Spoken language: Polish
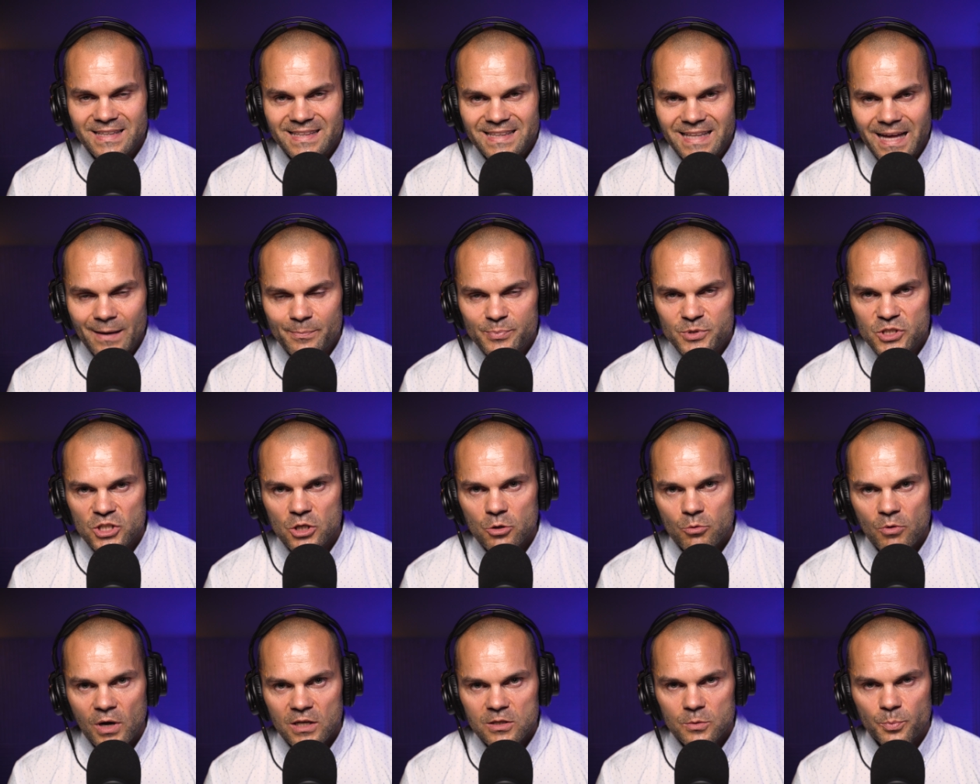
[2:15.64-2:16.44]
Na
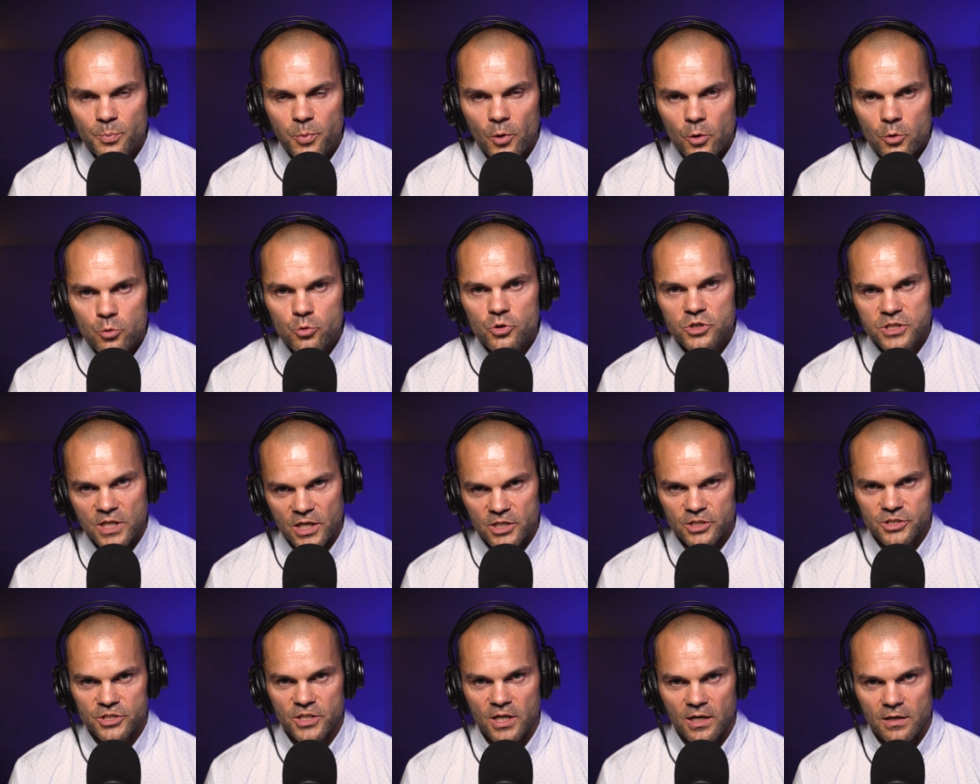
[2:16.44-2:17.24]
przykład
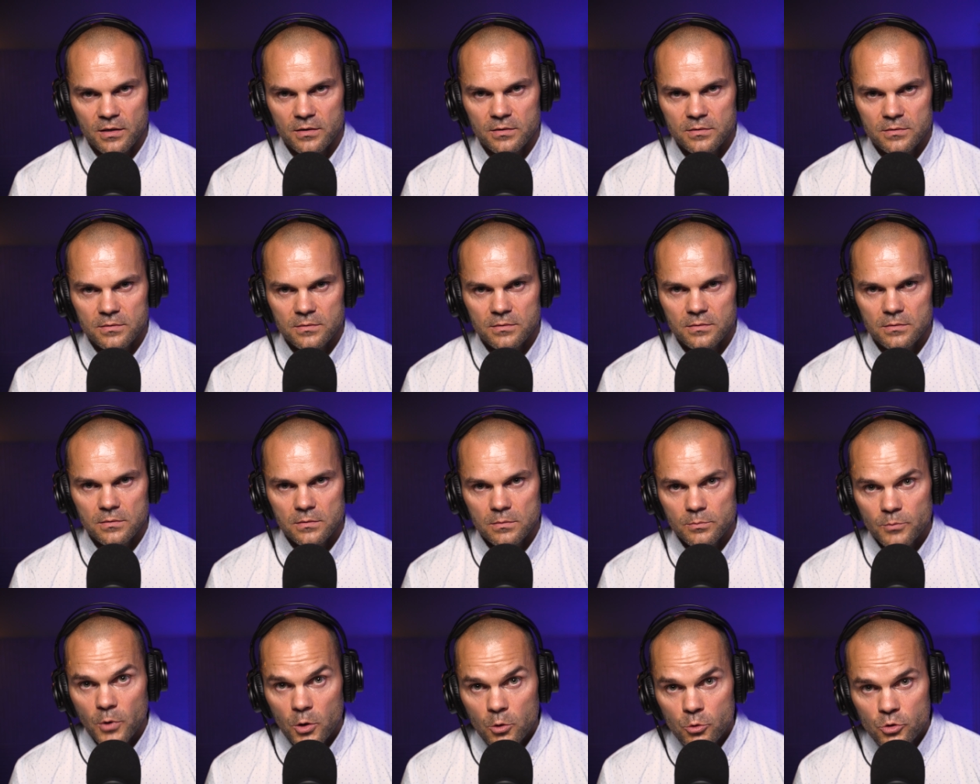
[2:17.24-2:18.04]
poruszaj się.
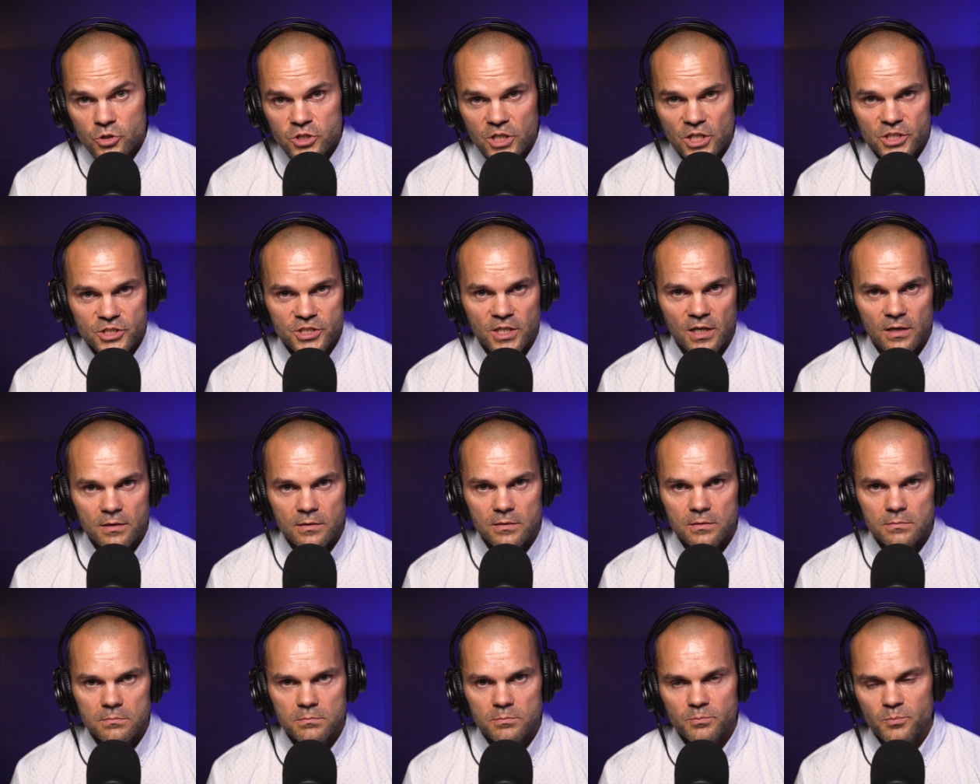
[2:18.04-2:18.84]
Poruszaj się
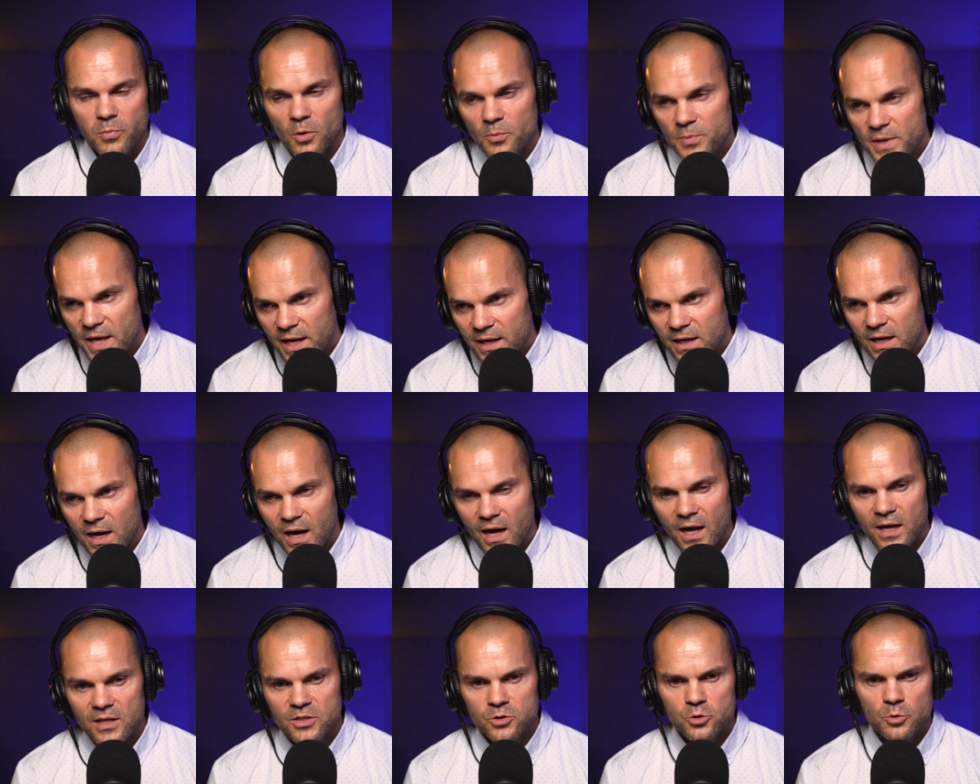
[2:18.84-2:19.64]

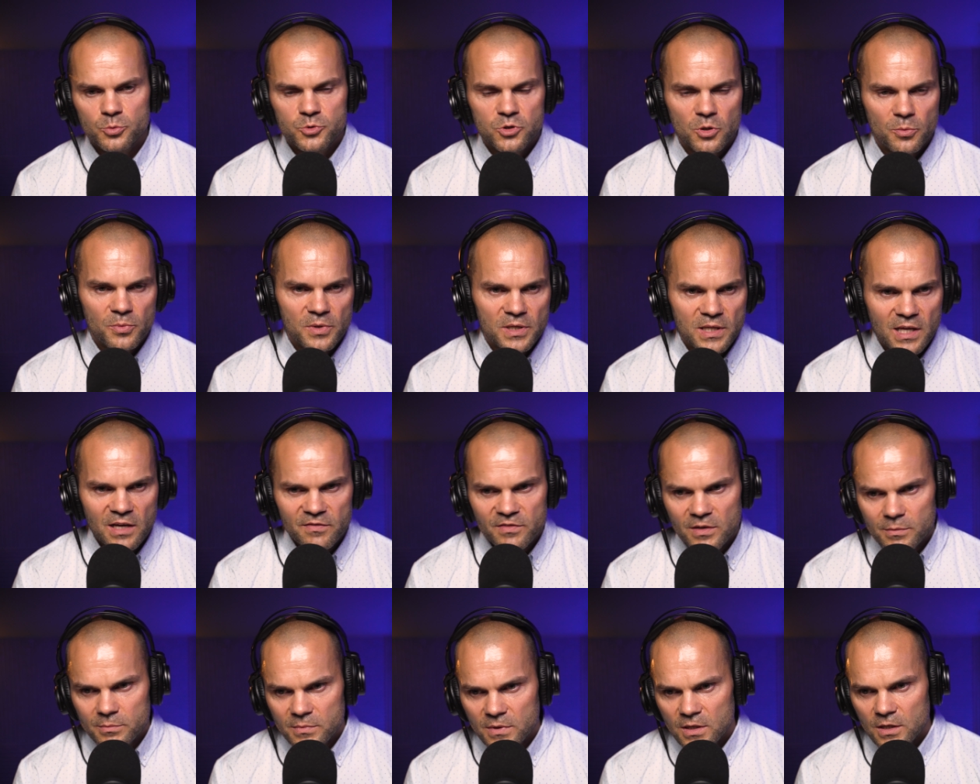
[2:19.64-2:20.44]
pobiegaj, zrób sobie, nie
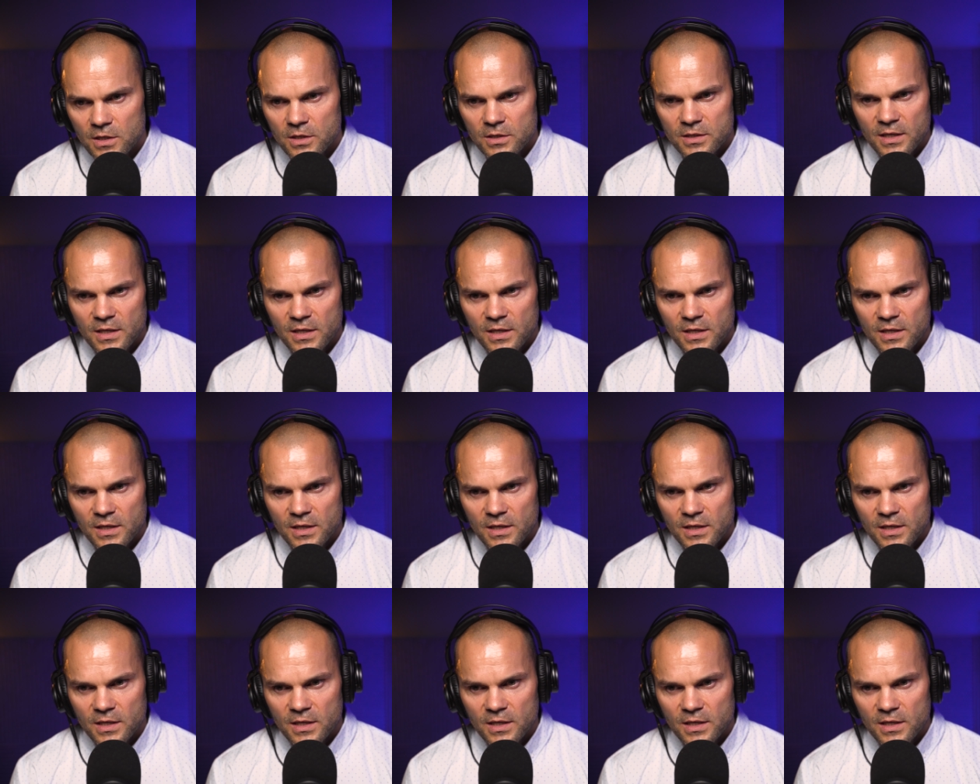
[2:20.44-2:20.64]
wiem,